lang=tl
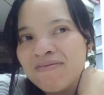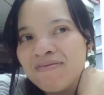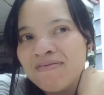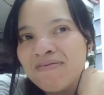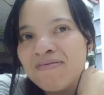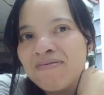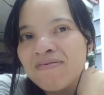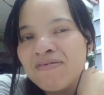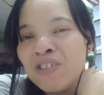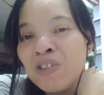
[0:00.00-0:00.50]

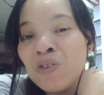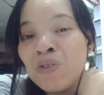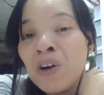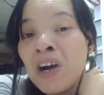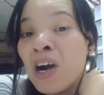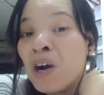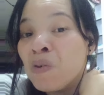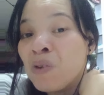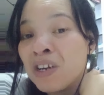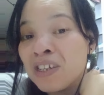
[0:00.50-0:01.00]
yung
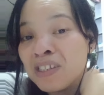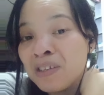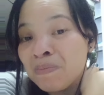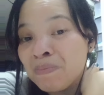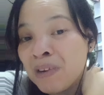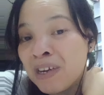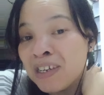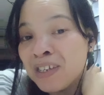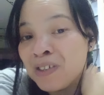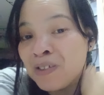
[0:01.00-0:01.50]
hawak ng
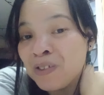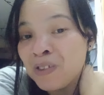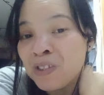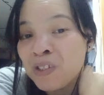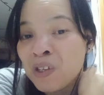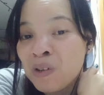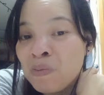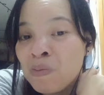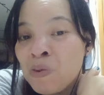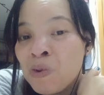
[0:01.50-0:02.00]
Panginoon sa
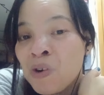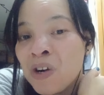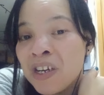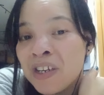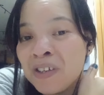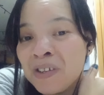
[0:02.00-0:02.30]
buhay ko.